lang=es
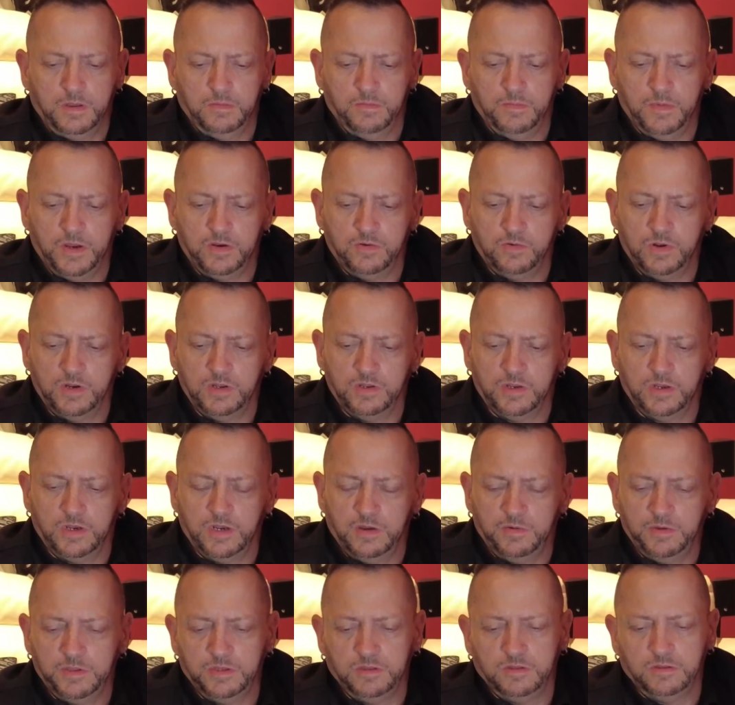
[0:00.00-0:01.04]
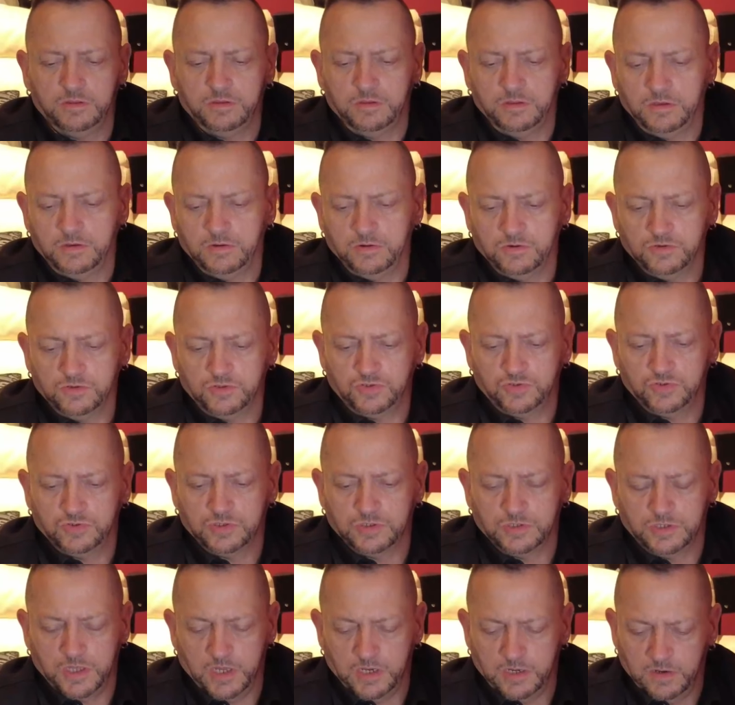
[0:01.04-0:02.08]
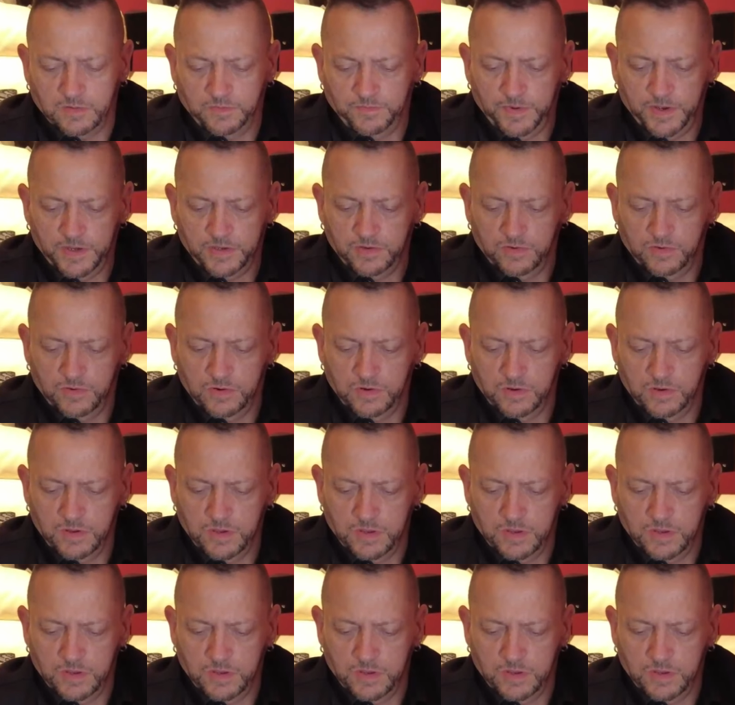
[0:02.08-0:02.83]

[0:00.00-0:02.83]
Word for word: Manual en la 28, está en español.